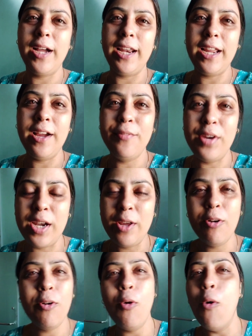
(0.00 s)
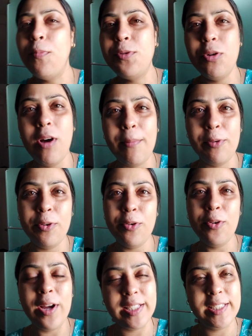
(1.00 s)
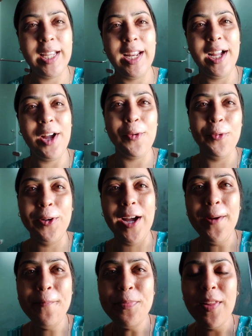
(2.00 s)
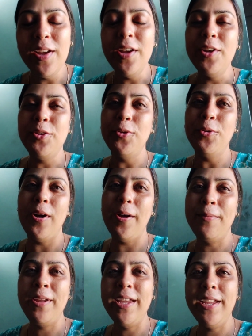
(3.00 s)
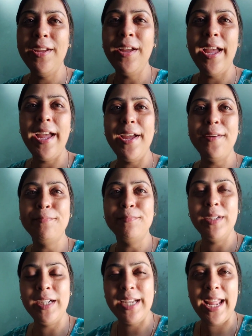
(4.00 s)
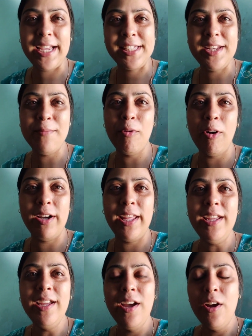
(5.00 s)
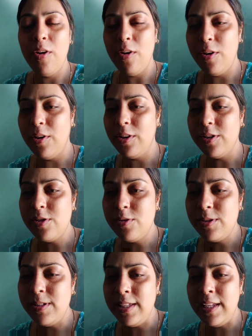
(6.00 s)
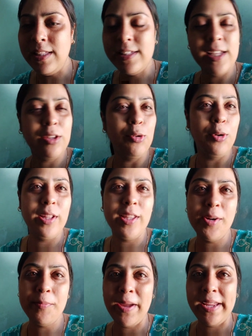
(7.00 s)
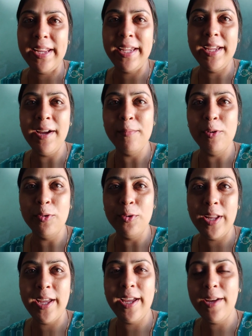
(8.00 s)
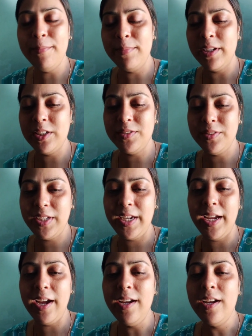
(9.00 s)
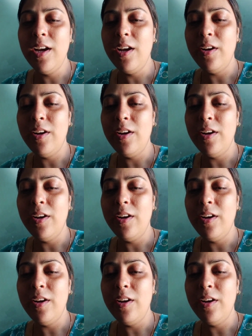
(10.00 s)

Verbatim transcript: कल का वीडियो होप सो आप लोगों को अच्छा लगा होगा तो अभी है नेक्स्ट डे मॉर्निंग और नींद से थोड़ी देर पहले ही हम लोग उठे हैं ब्रश किया